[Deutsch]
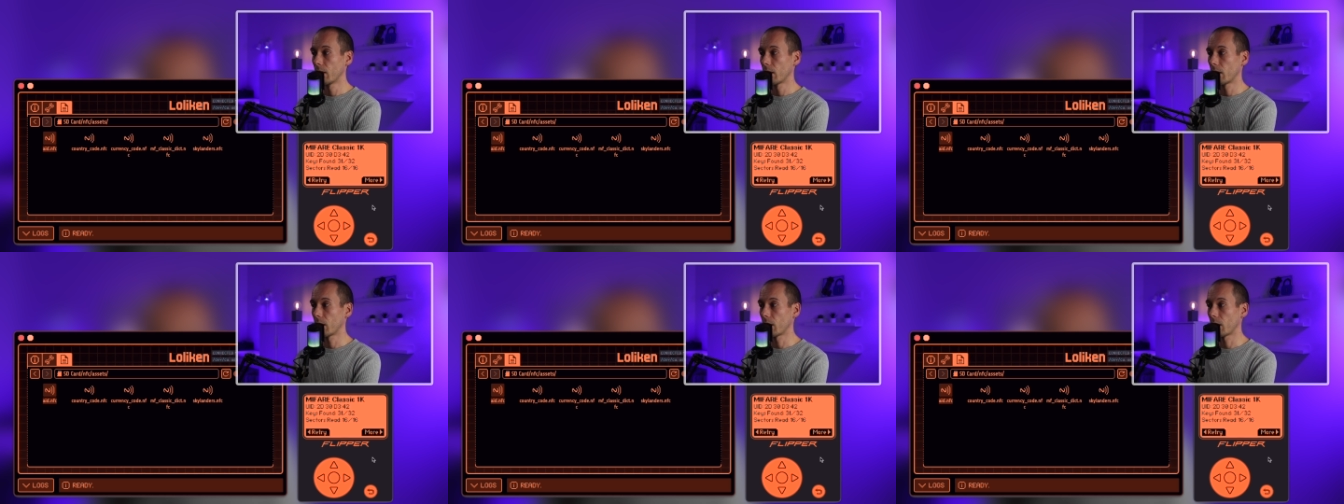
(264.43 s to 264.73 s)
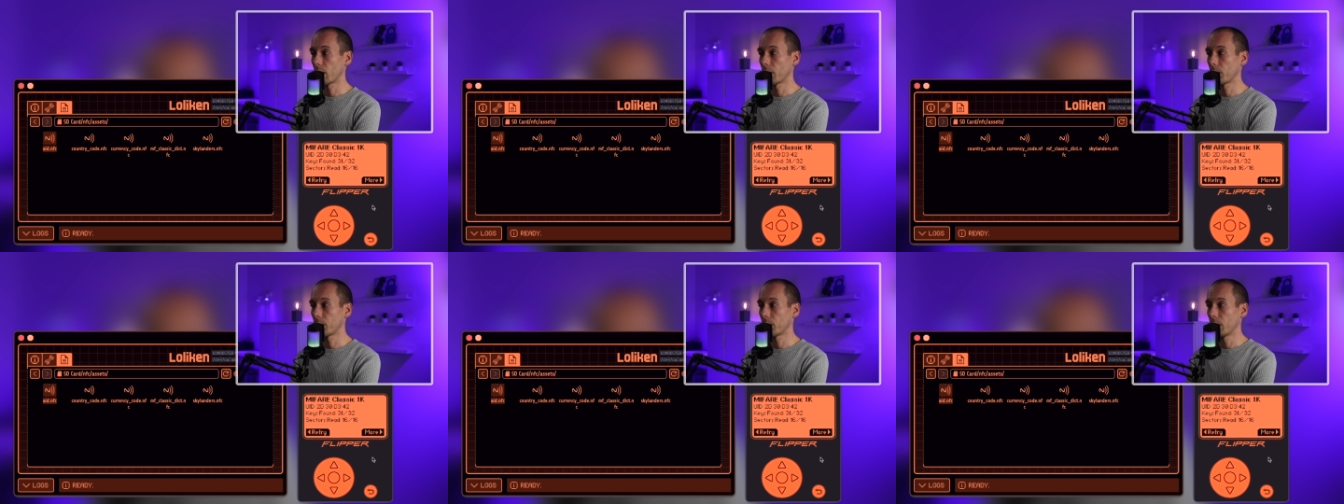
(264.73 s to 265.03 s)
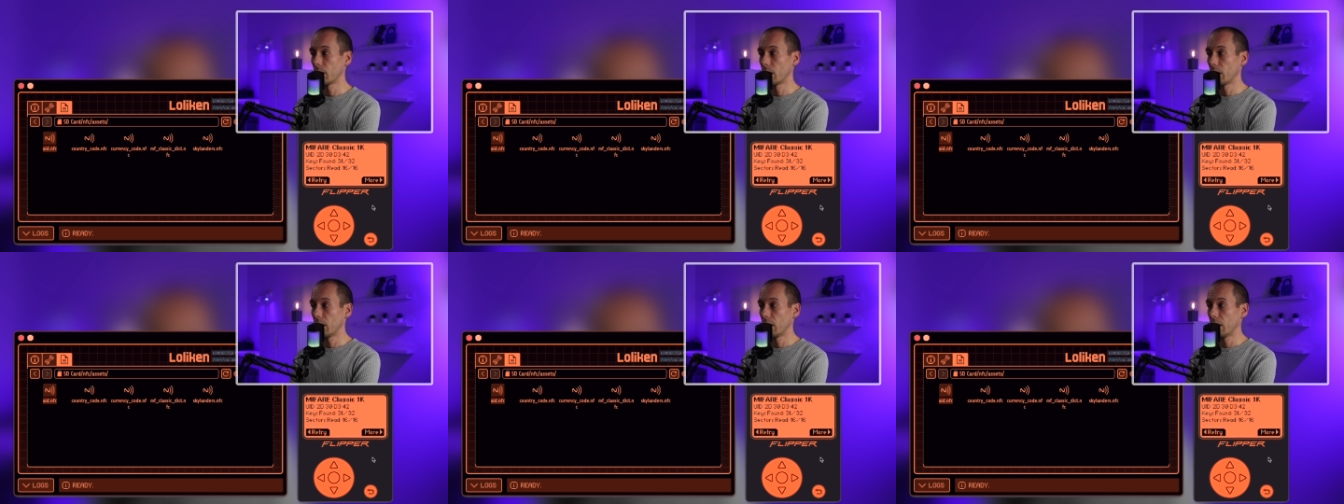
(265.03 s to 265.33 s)
Ähm,
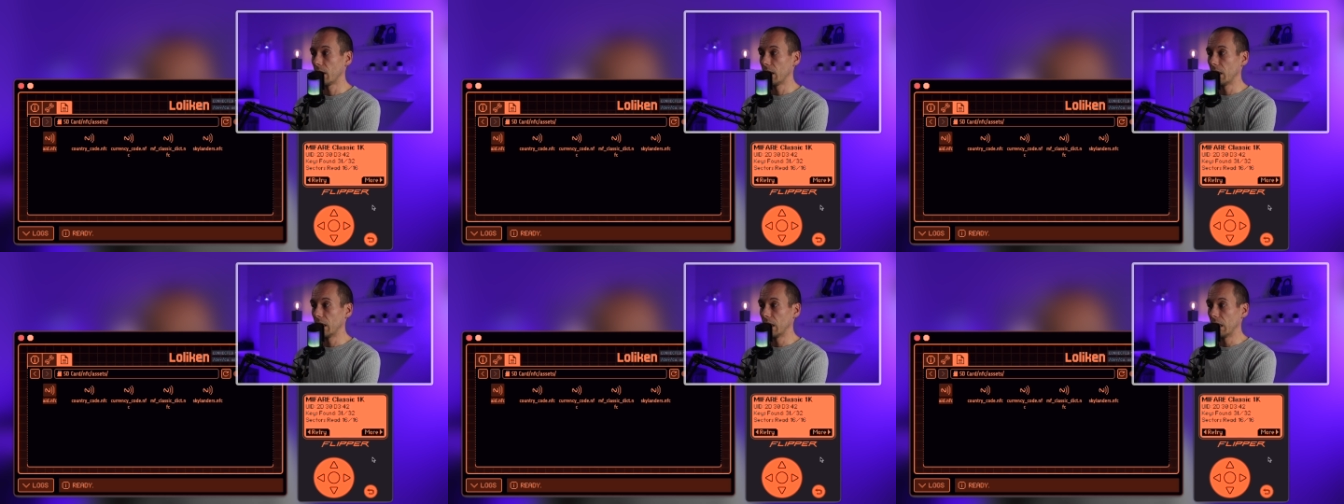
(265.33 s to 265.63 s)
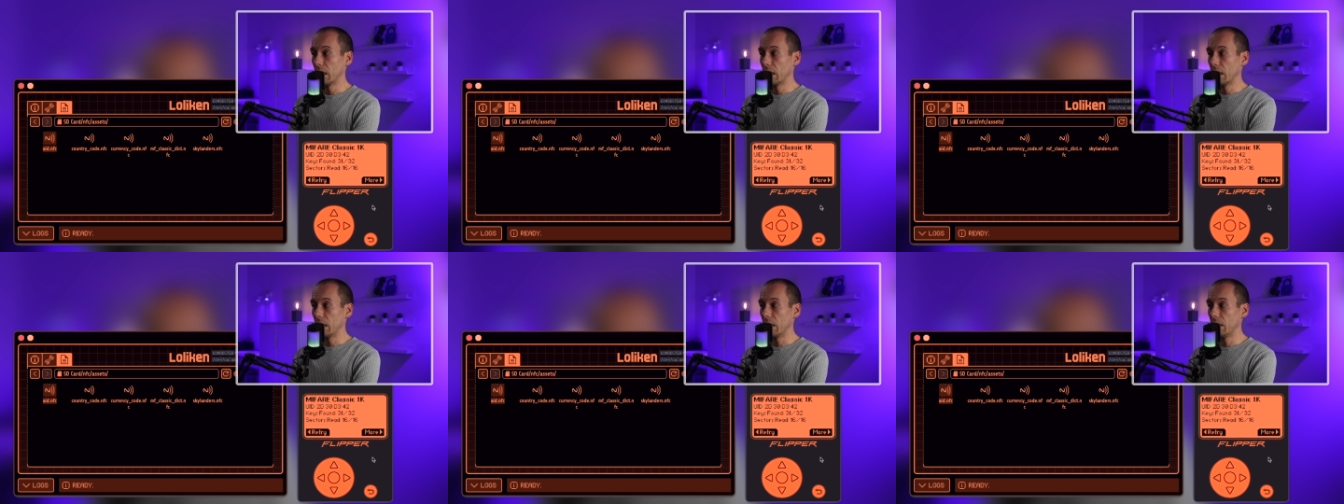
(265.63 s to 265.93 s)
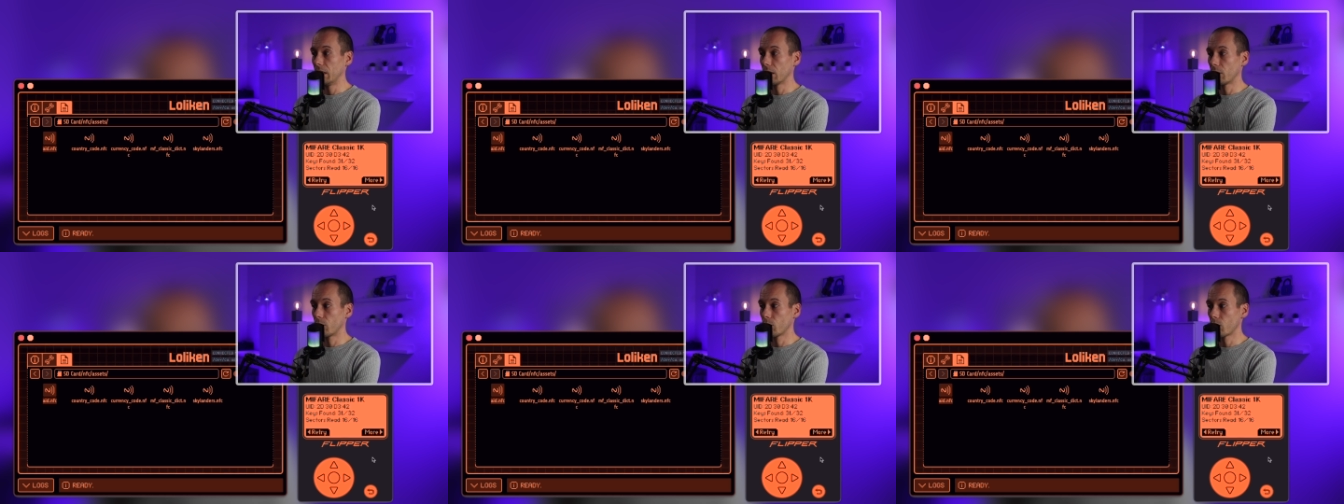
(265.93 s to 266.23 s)

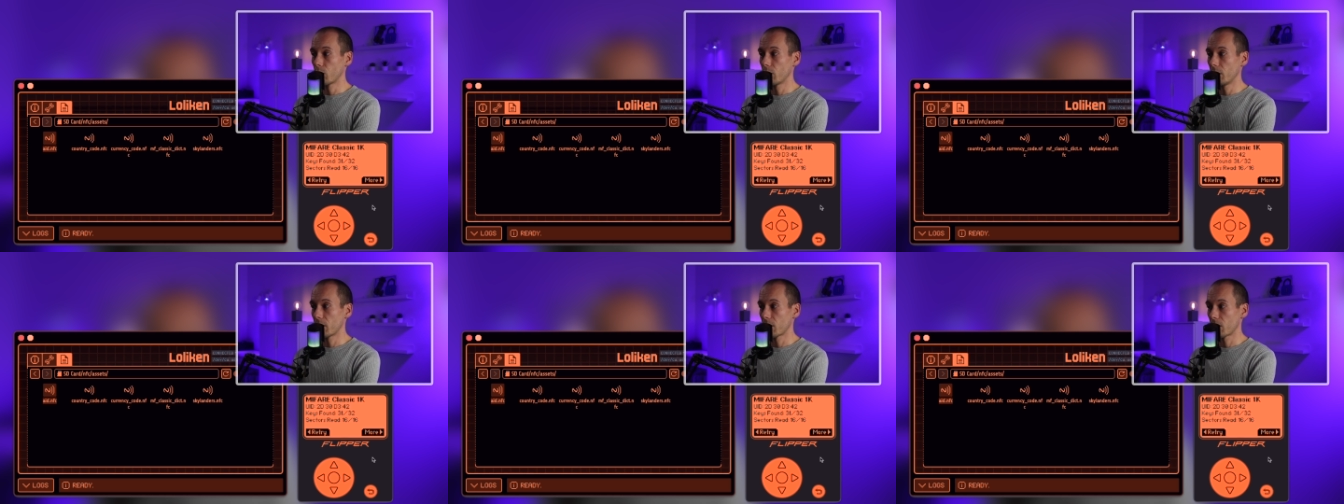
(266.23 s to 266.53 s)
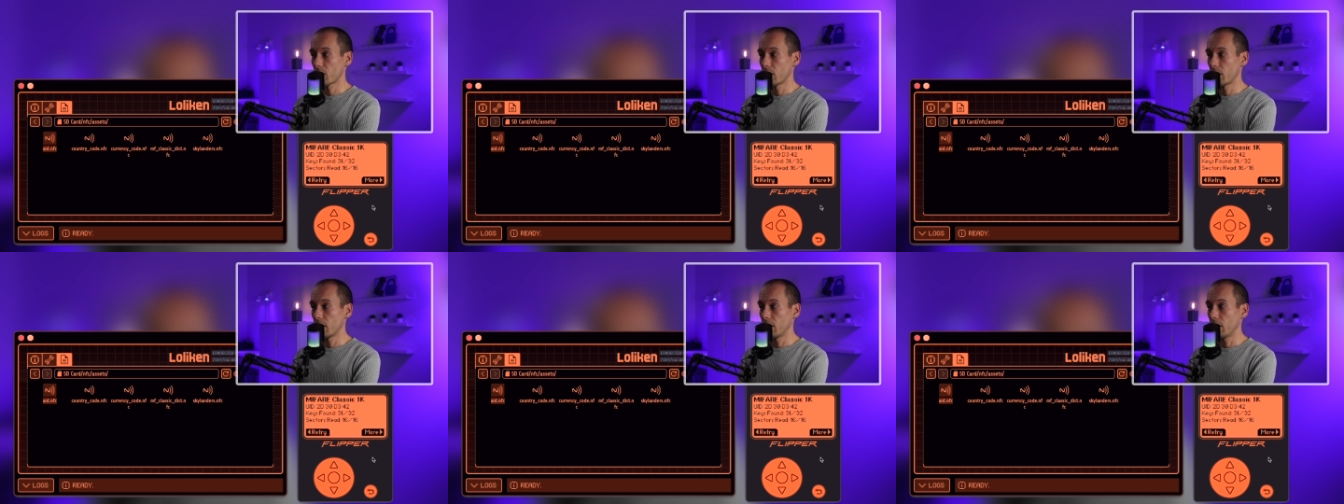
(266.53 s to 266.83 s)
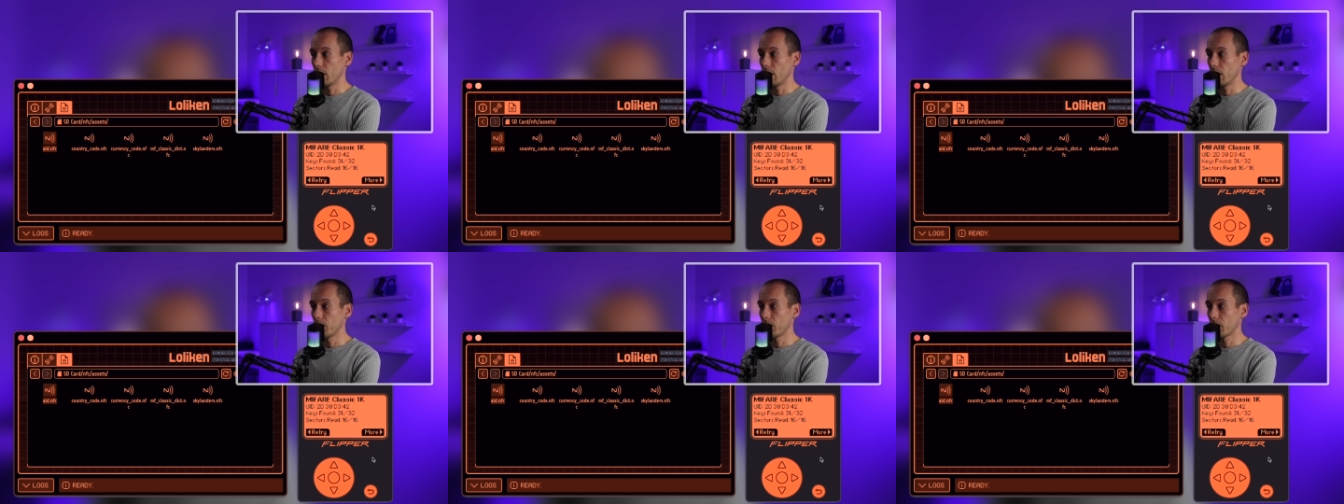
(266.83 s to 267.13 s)
in der Doku ist zu
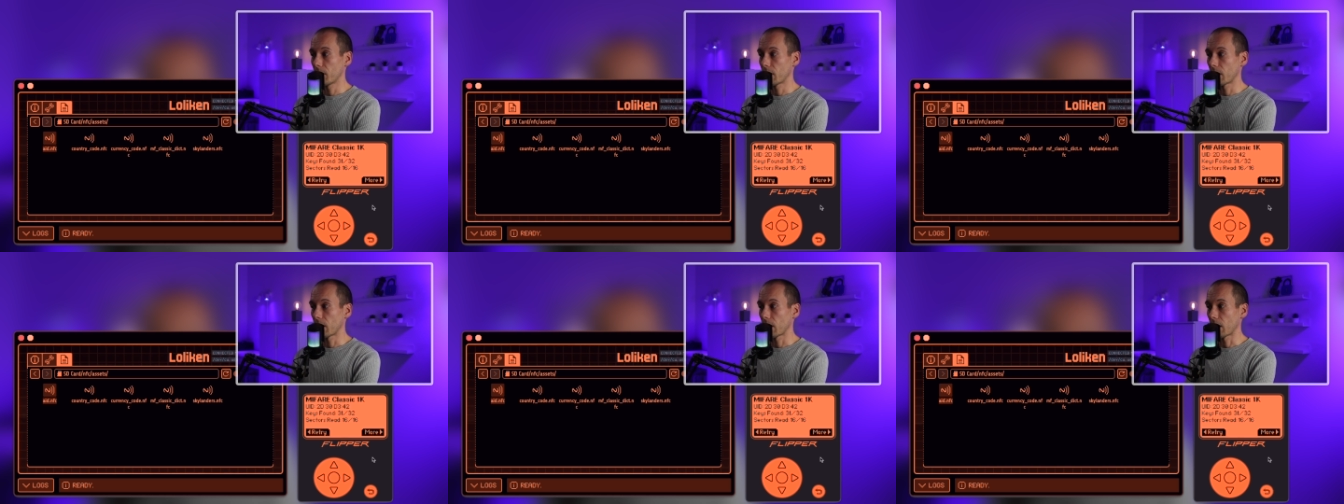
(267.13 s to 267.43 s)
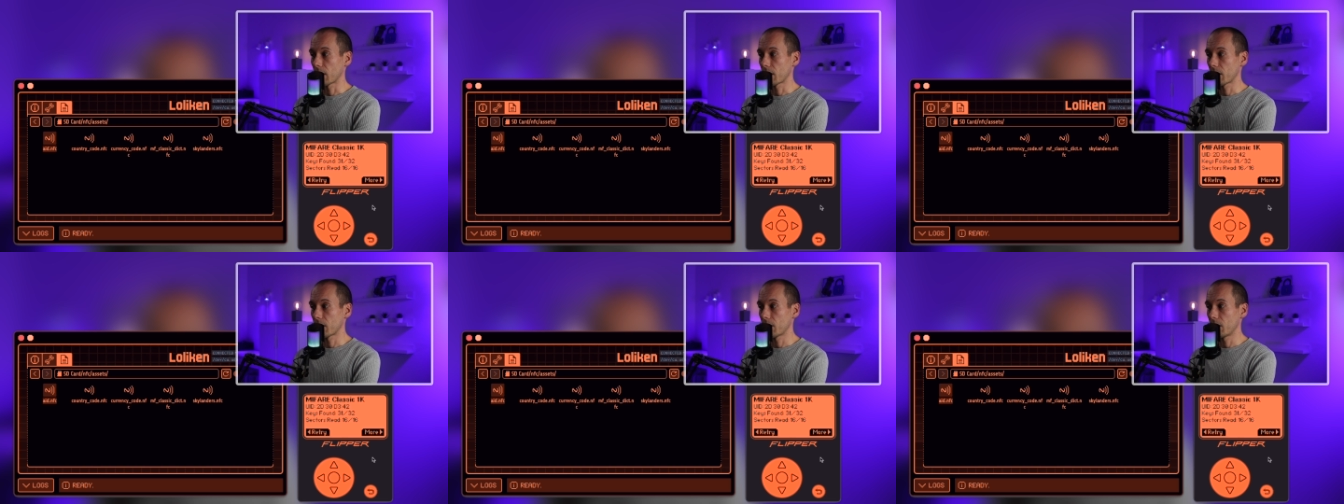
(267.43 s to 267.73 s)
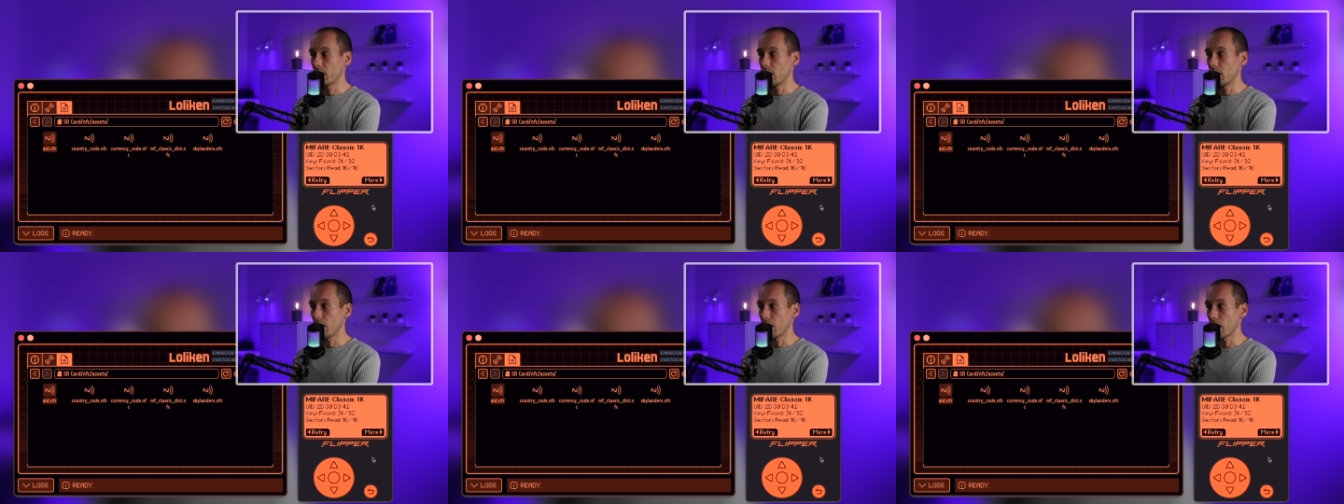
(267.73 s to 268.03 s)
entnehmen, dass
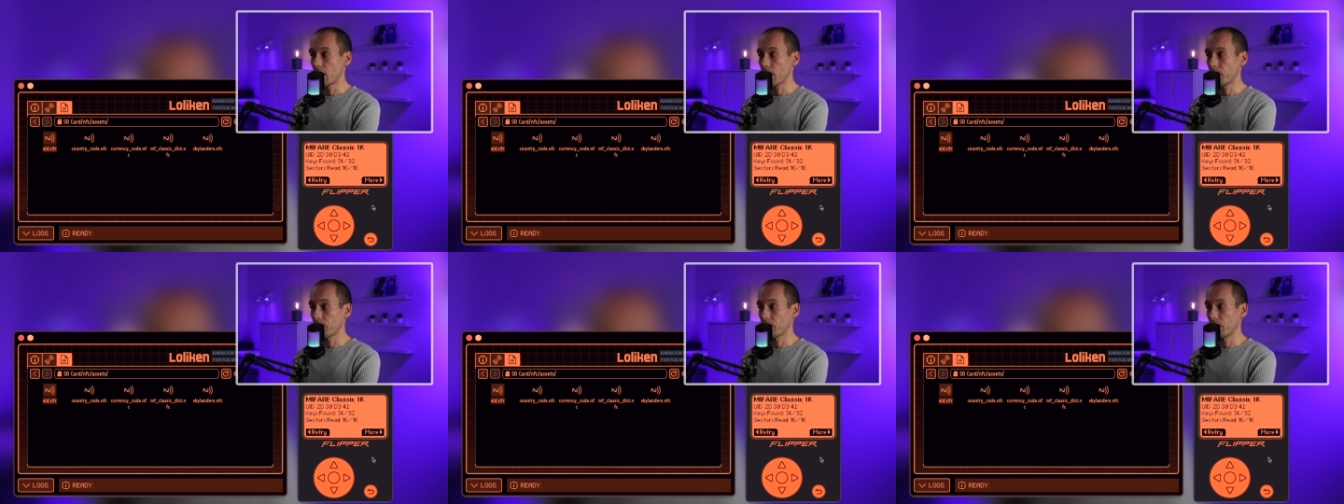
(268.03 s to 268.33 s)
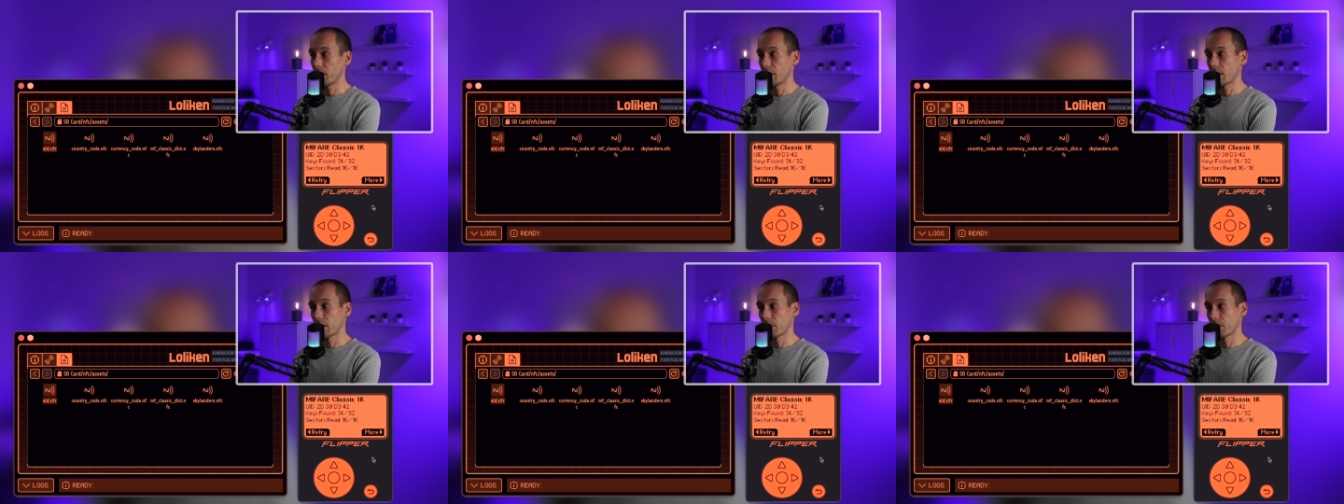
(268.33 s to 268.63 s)
die App, ich